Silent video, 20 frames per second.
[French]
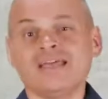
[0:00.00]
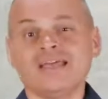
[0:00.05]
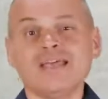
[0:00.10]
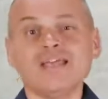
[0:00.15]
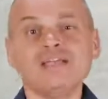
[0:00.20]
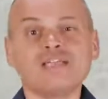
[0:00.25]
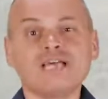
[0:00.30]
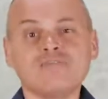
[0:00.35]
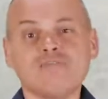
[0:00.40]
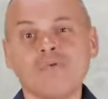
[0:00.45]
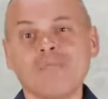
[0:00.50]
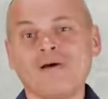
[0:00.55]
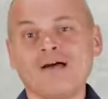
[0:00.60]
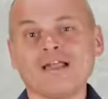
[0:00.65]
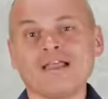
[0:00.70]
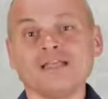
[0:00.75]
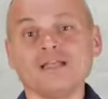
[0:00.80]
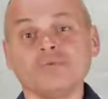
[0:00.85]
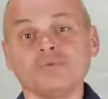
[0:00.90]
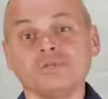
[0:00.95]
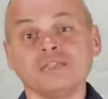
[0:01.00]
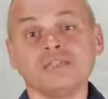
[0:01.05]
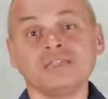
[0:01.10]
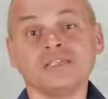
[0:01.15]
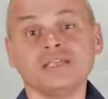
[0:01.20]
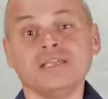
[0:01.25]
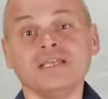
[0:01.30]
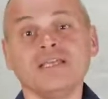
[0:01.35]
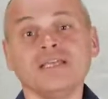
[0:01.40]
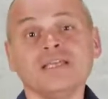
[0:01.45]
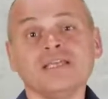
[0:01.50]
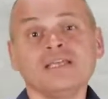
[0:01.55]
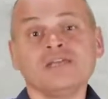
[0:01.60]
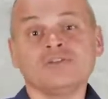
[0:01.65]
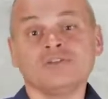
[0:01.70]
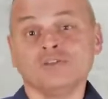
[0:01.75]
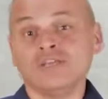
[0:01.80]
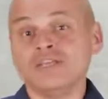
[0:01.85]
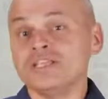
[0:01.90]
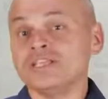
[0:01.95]
et nous avons parlé aussi
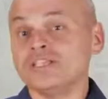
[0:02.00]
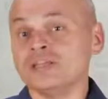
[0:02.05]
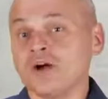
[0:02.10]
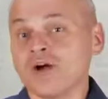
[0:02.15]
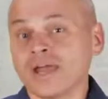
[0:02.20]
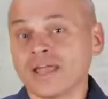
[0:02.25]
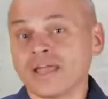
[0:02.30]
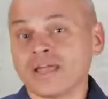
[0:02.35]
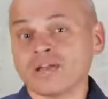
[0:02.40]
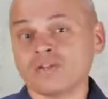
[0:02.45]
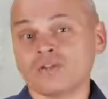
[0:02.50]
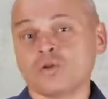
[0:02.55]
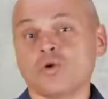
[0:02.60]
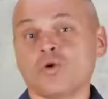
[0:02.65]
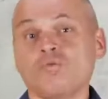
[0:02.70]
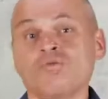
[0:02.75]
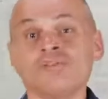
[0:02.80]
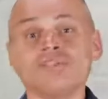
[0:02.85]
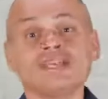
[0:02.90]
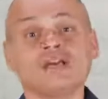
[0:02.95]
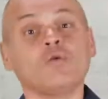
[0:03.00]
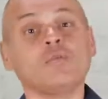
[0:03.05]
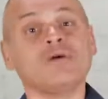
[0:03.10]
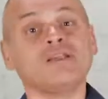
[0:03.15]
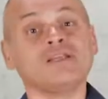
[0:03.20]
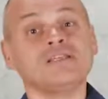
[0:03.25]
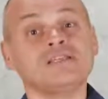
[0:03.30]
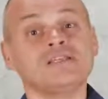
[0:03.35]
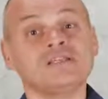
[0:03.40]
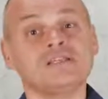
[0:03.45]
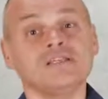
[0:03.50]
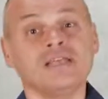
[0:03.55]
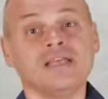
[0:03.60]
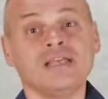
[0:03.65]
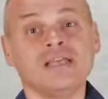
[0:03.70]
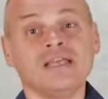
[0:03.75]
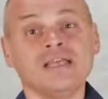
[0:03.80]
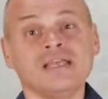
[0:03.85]
de l'historique du conflit israélo-palestinien.